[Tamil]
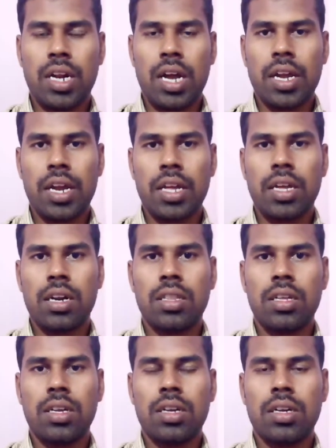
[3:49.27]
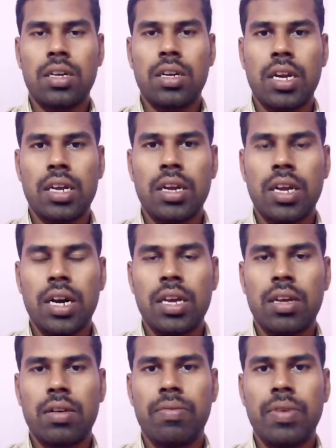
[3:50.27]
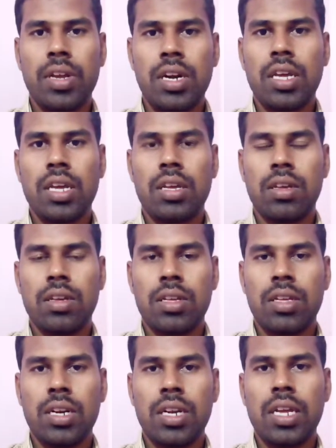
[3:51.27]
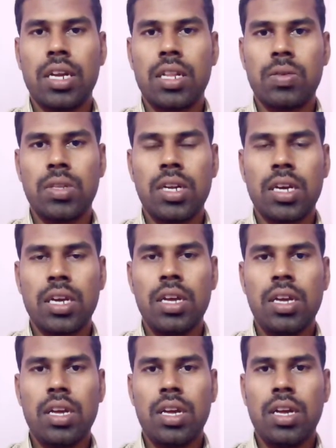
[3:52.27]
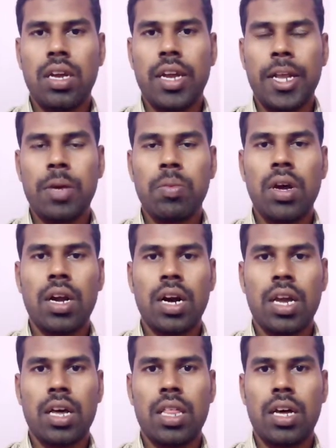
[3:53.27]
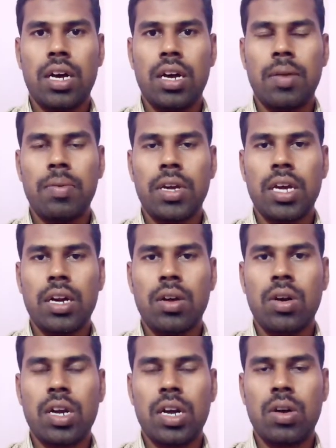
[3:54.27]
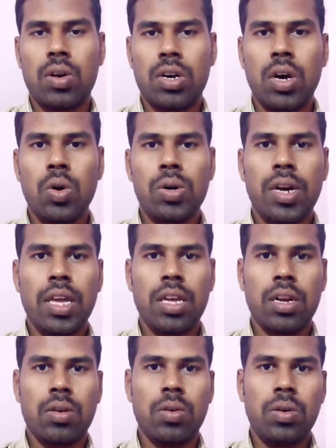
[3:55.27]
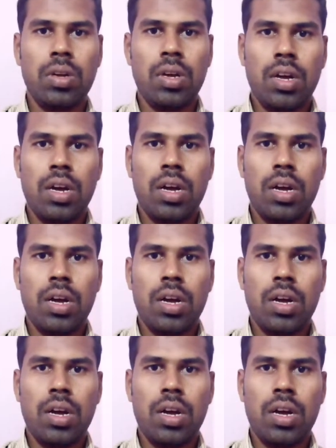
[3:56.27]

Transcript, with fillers: நான் கிடைக்கிறது எனக்கு கிடை வேண்டி நிற்கிறது வந்து எனக்கு கிடைக்குமா கிடைக்காதா அப்படிங்கிற ஒரு க ஒரு டவுட்லேயே இருக்கும்